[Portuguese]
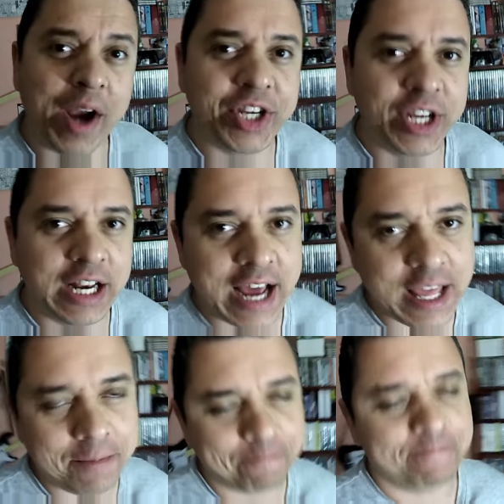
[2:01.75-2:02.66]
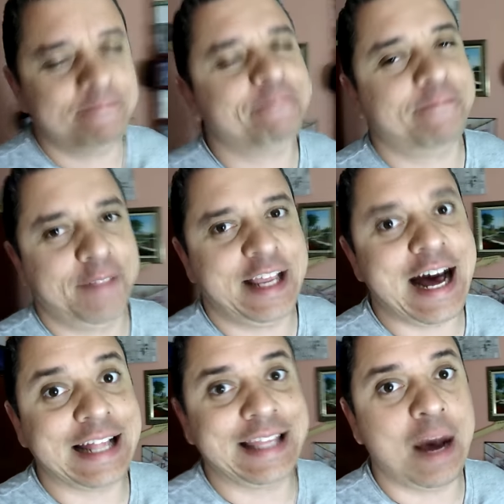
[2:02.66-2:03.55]
compartilha aí.
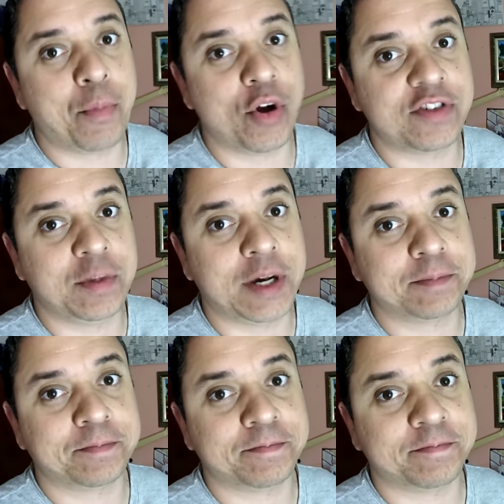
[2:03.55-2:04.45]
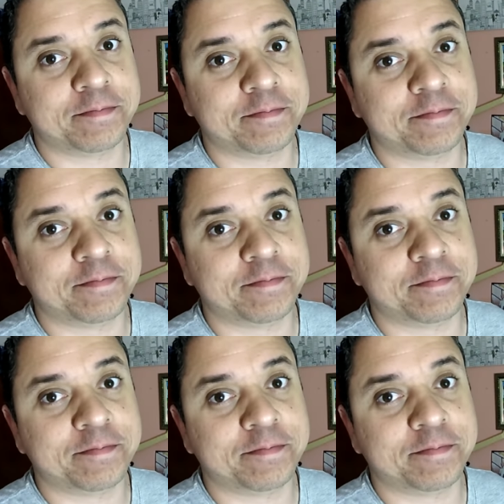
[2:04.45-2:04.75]
Até a próxima!